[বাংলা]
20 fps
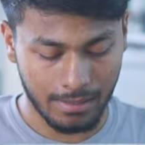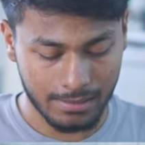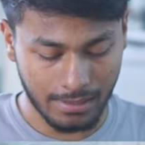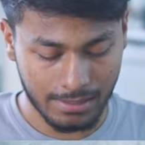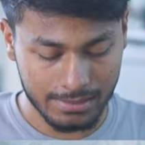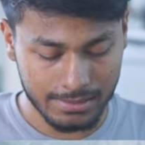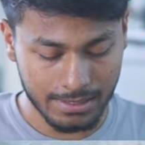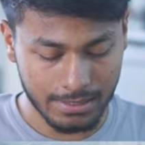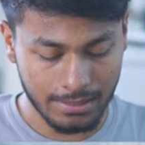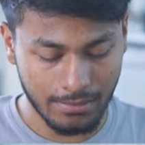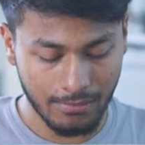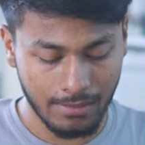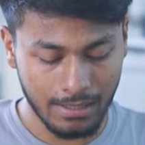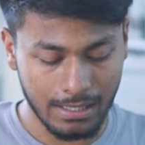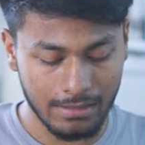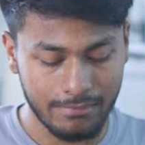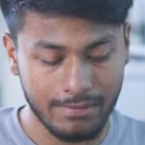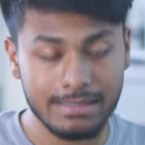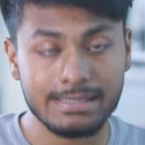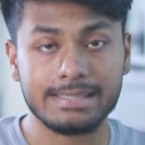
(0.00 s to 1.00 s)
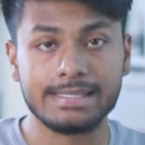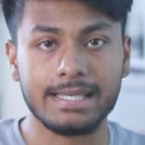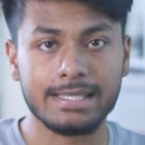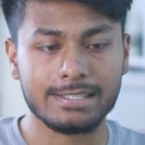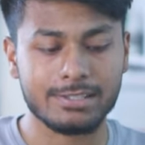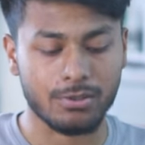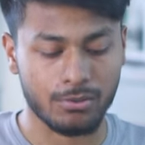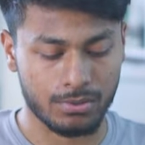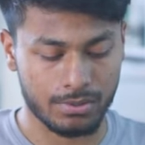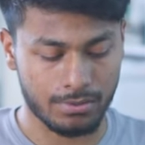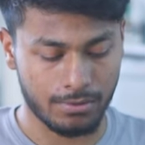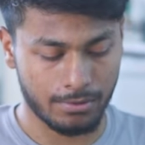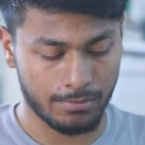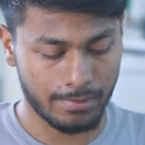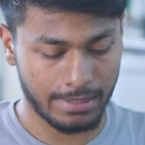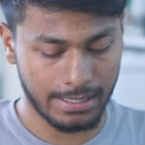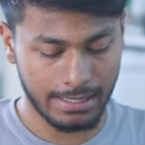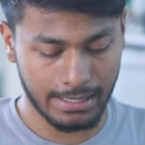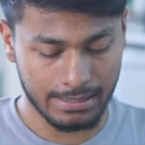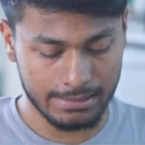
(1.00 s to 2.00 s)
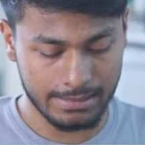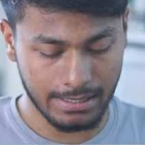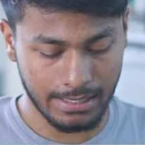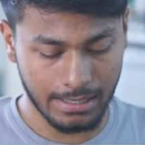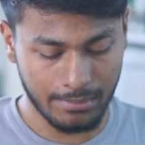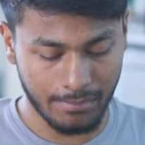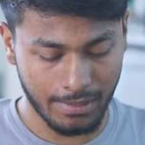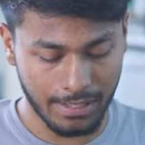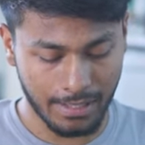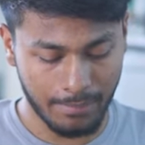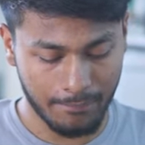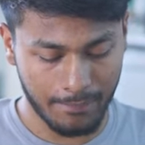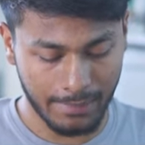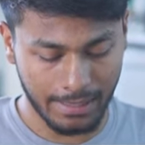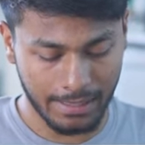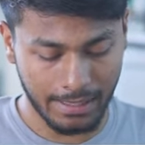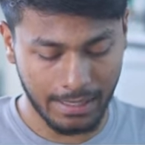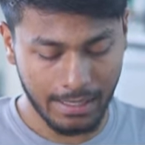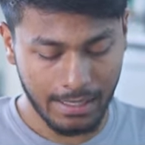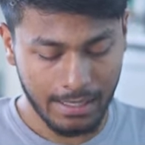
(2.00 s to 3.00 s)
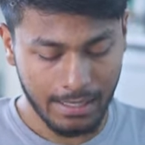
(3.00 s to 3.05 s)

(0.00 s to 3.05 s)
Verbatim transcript: আর্চার টাওয়ার লেভেল সিক্স করতে হবে ঠিক আছে এর মানে আপনাকে